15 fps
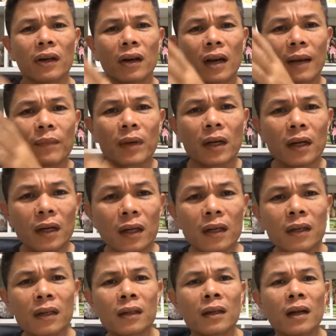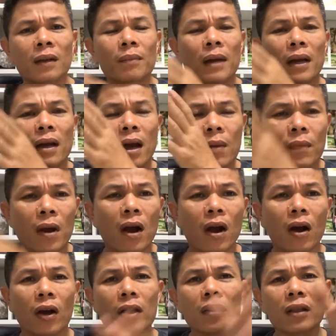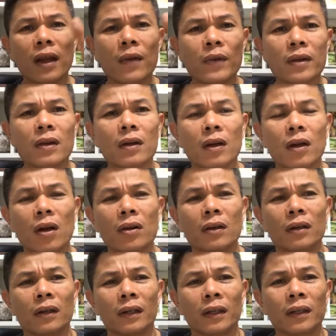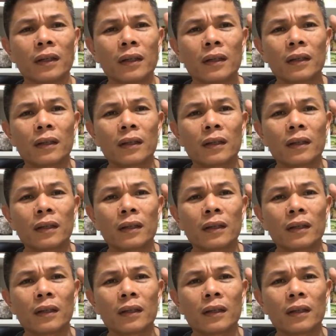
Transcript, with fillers: làm gương bạn học hỏi theo những con người